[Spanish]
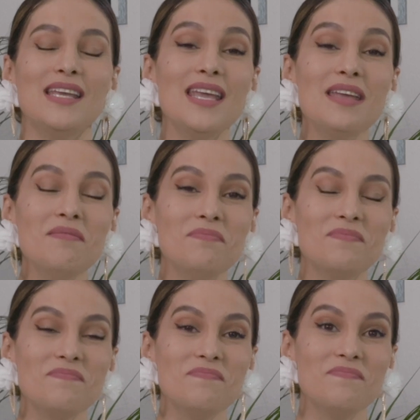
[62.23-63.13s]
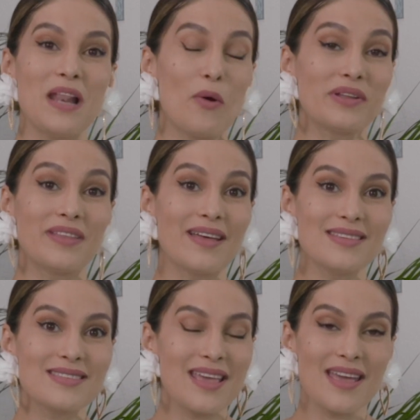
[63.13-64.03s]
Y la verdad
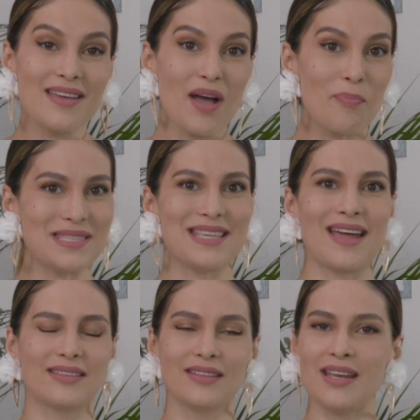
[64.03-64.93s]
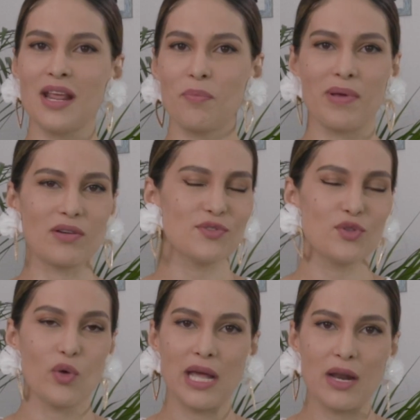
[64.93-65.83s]
es que a pesar de tener perros
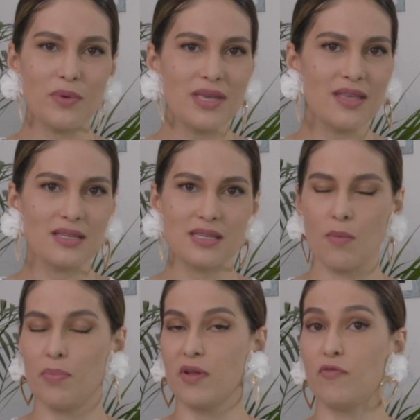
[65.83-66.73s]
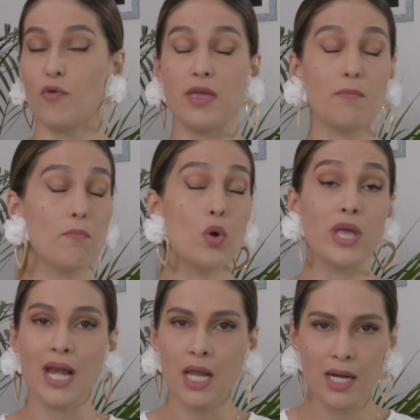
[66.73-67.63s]
toda la vida, siempre fui
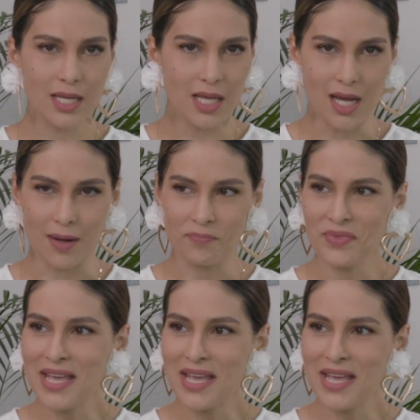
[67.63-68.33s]
muy alérgica